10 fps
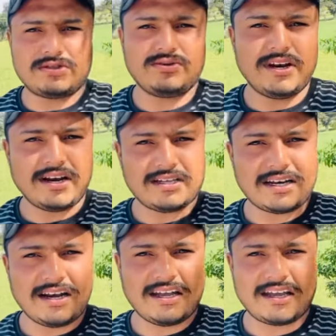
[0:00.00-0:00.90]
चुनर
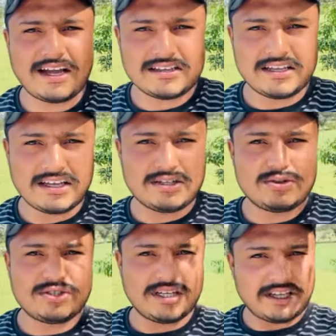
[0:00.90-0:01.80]
यात्रा लेके आते हैं
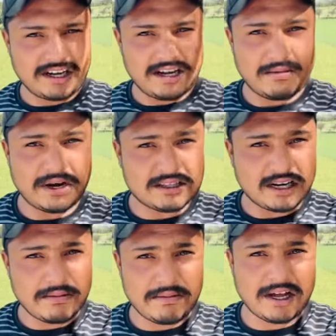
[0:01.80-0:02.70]
जो चैत्र के
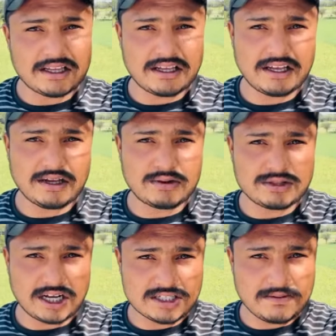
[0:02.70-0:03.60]
नवरात्रि में भी आते हैं
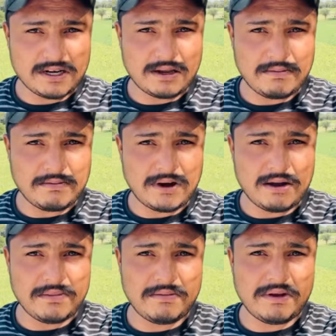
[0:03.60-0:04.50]
कुछ अश्विन के
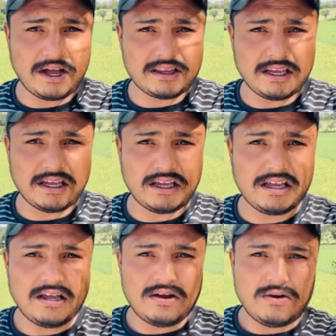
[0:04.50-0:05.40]
माह में भी आते
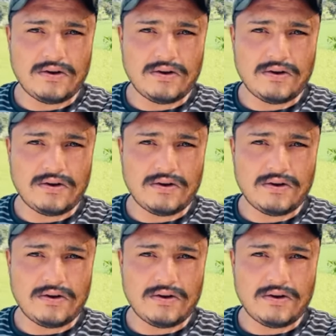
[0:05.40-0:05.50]
हैं